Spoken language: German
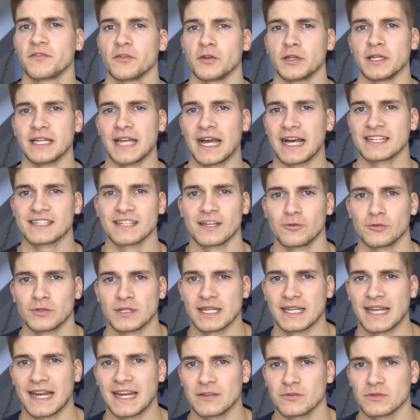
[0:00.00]
für den
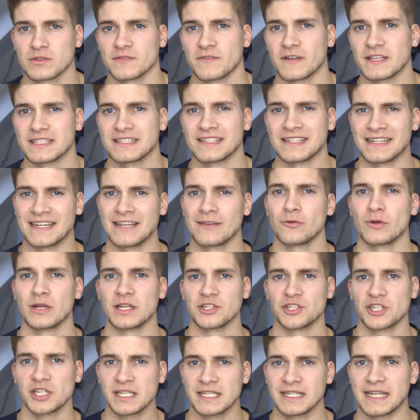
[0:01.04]
A321 Neo
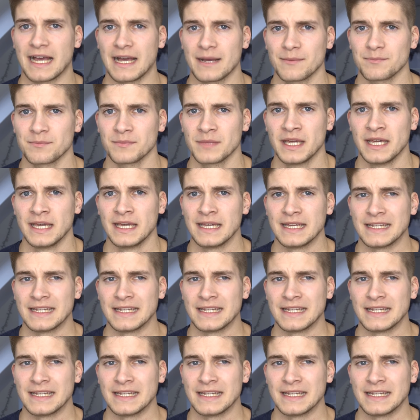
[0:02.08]
entschieden haben,